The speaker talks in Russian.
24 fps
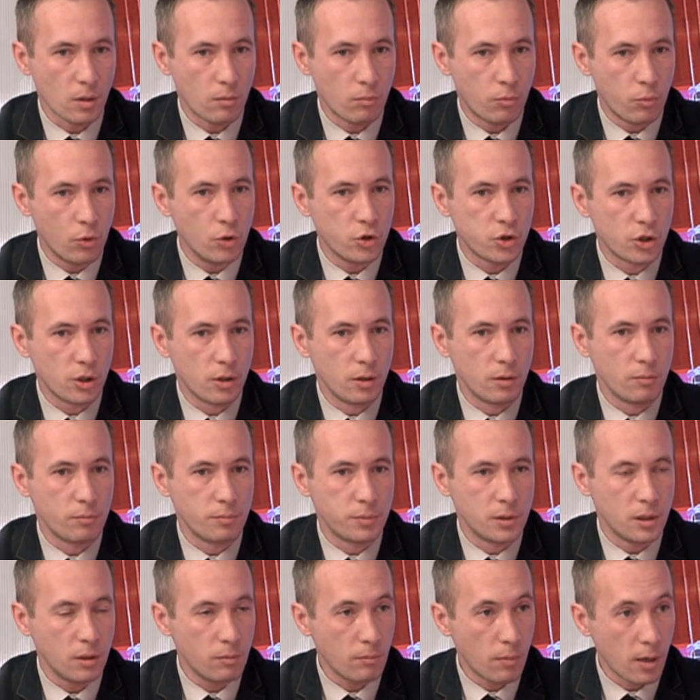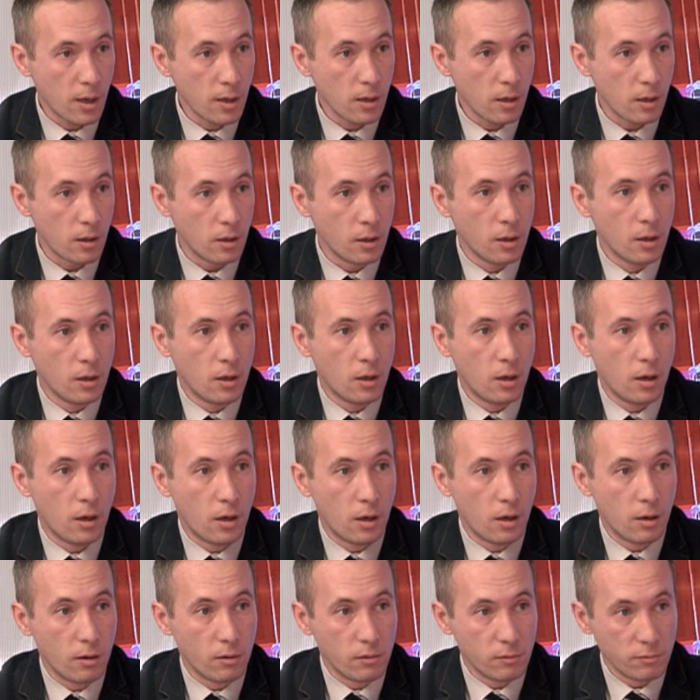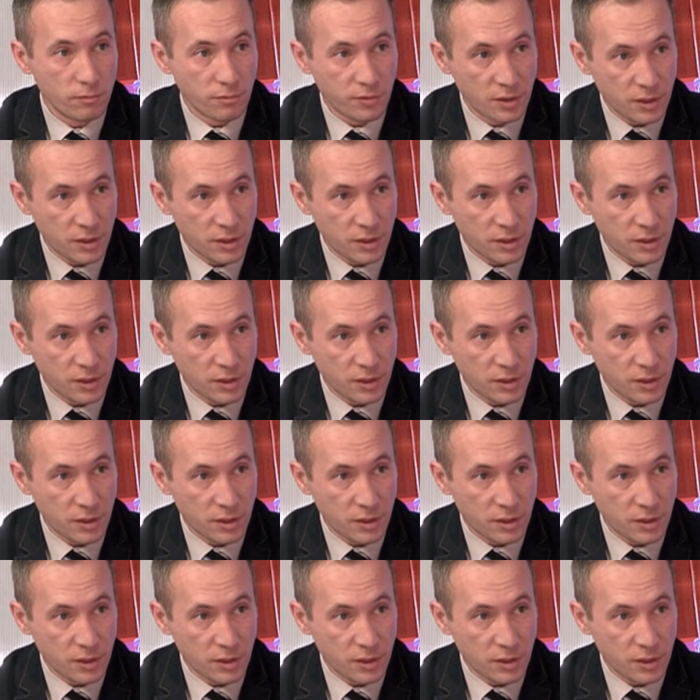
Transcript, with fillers: больше понимали а,